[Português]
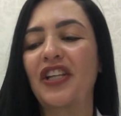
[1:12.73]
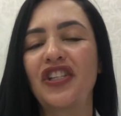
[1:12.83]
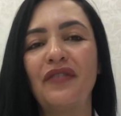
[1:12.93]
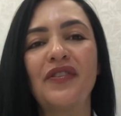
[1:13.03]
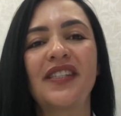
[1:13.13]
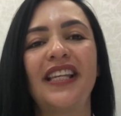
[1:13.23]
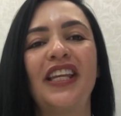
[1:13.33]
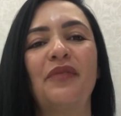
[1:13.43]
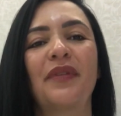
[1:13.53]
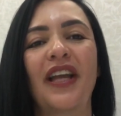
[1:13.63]
ative o
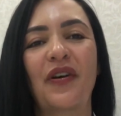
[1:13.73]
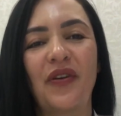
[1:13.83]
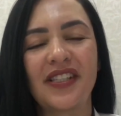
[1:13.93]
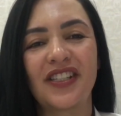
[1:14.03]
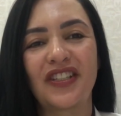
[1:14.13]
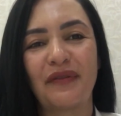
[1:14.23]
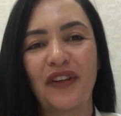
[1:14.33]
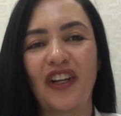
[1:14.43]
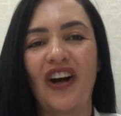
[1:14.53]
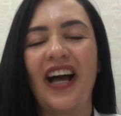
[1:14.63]
sininho, porque Coisas de
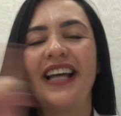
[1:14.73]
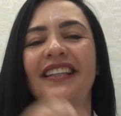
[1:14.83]
Filó